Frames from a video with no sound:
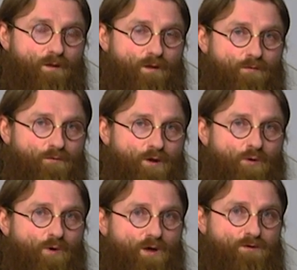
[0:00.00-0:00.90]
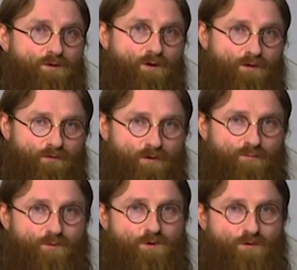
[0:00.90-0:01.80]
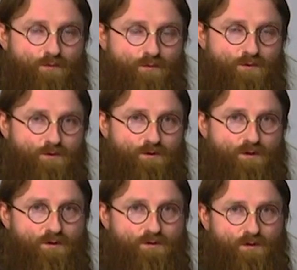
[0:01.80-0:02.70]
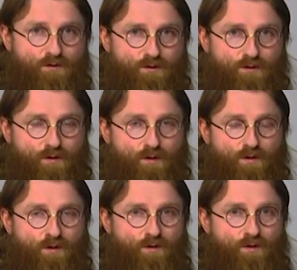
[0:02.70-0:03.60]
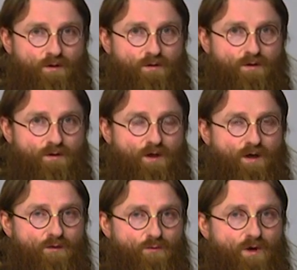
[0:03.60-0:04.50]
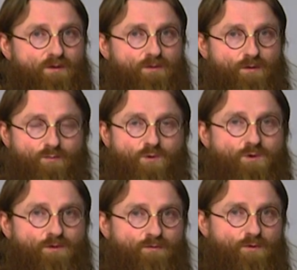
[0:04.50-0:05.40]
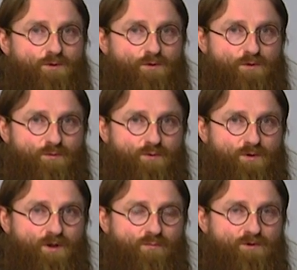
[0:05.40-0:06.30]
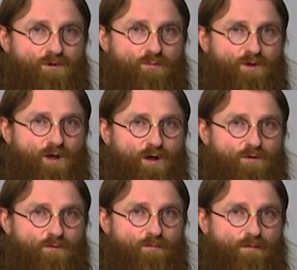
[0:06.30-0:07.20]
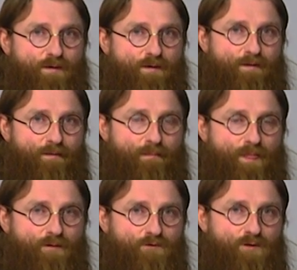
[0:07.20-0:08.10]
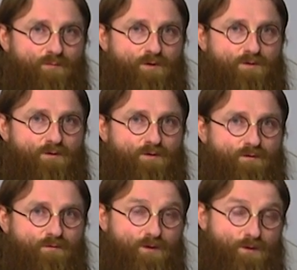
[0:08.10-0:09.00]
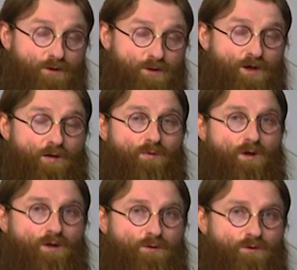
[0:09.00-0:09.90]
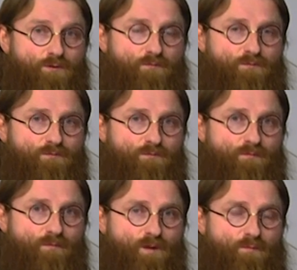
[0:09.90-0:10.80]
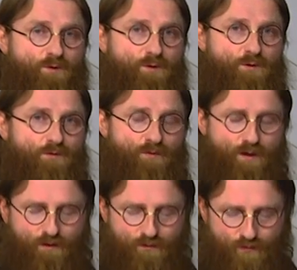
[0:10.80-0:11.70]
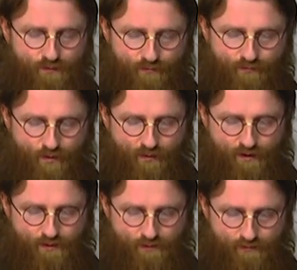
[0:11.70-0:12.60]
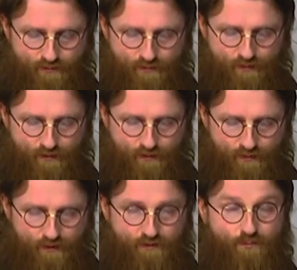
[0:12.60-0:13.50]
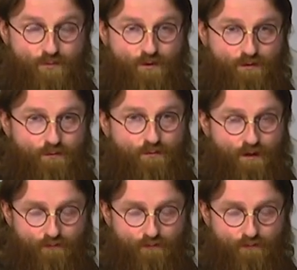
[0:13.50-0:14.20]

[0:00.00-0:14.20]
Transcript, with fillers: jak wiele łaski, jak wiele możliwości. I teraz, kiedy te dary, łaski, możliwości się przed nami zamykają, Zamiast właśnie szemrać, myślę, że warto wołać Jezusie, Synu